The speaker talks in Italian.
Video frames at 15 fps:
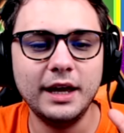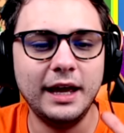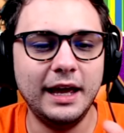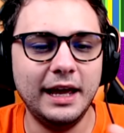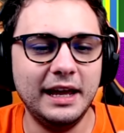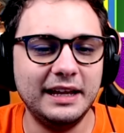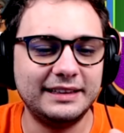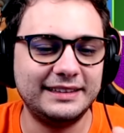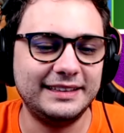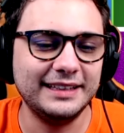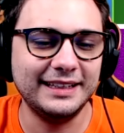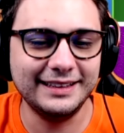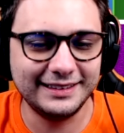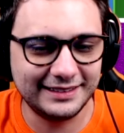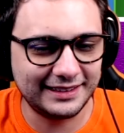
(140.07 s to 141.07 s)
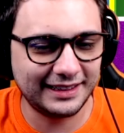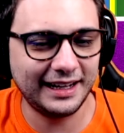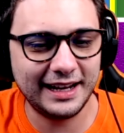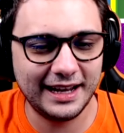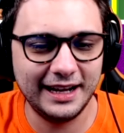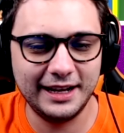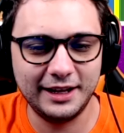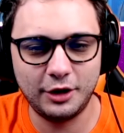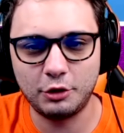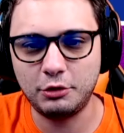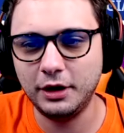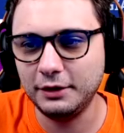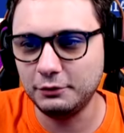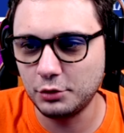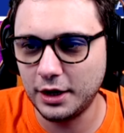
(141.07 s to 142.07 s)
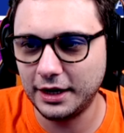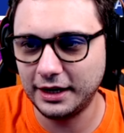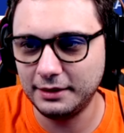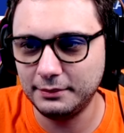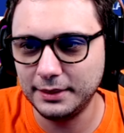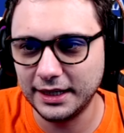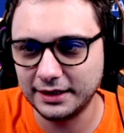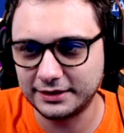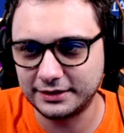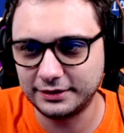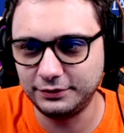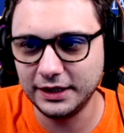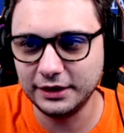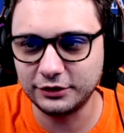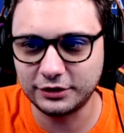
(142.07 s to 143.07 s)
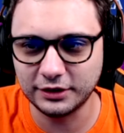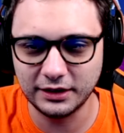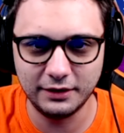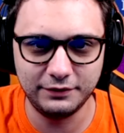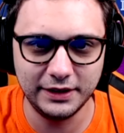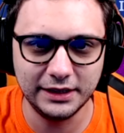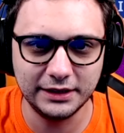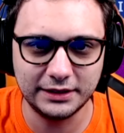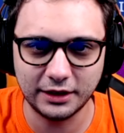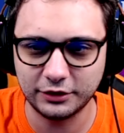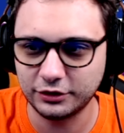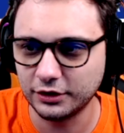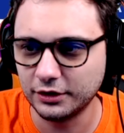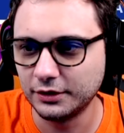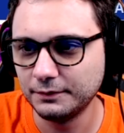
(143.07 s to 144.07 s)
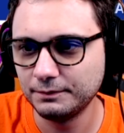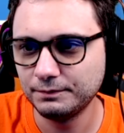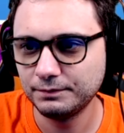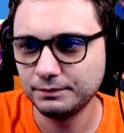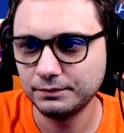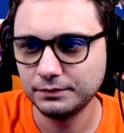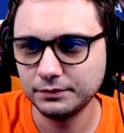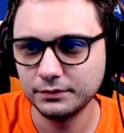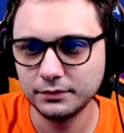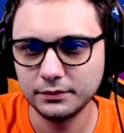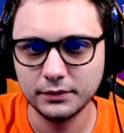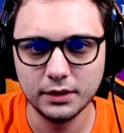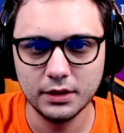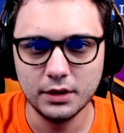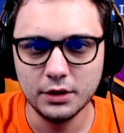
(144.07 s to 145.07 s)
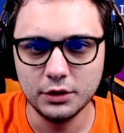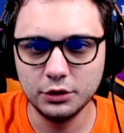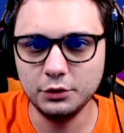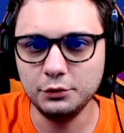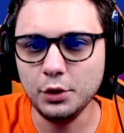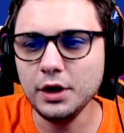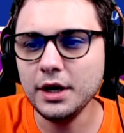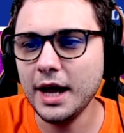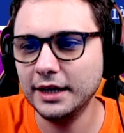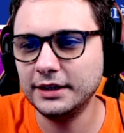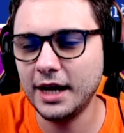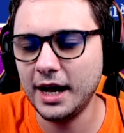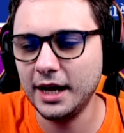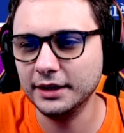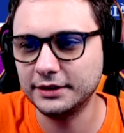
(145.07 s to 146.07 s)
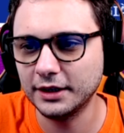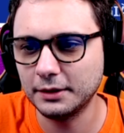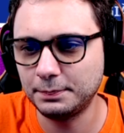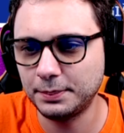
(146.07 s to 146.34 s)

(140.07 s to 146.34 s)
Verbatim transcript: eh, ti regalerò... Quale vuoi? Remirez Vintage? Sì, sì, esatto. Non vuoi Headhunter